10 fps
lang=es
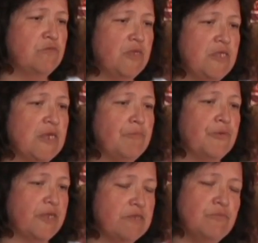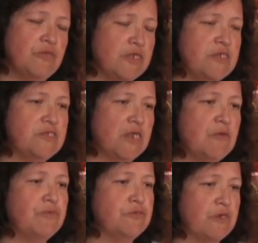médica porque es muy necesaria
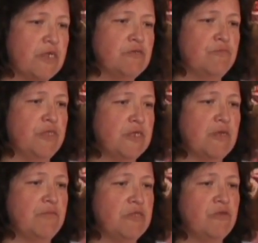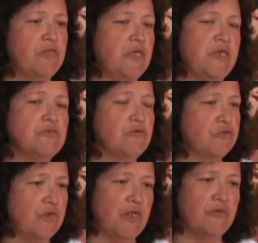puesto que su medicamento de ella es controlado.